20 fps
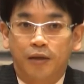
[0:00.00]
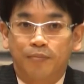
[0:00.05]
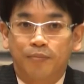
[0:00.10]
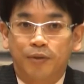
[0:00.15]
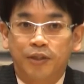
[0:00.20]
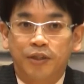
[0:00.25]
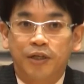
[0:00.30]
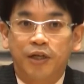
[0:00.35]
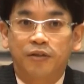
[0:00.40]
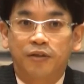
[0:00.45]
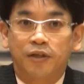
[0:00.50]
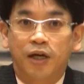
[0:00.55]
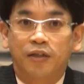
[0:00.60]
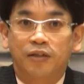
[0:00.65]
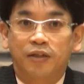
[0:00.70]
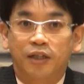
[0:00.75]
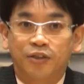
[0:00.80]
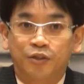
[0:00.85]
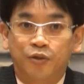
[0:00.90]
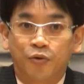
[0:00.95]
pl
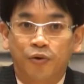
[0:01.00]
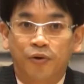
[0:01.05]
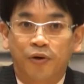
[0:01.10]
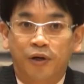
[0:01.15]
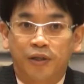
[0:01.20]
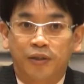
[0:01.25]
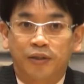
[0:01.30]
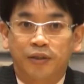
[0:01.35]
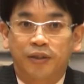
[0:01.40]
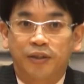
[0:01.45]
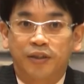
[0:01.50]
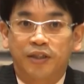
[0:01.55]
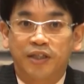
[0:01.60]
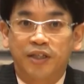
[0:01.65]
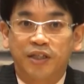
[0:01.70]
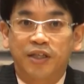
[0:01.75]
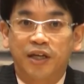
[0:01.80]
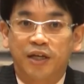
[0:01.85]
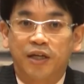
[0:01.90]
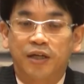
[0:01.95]
アンダースコア
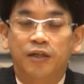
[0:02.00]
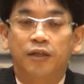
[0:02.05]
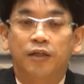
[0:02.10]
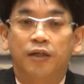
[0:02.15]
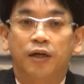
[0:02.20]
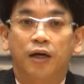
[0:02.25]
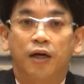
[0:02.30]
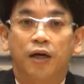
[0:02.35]
tk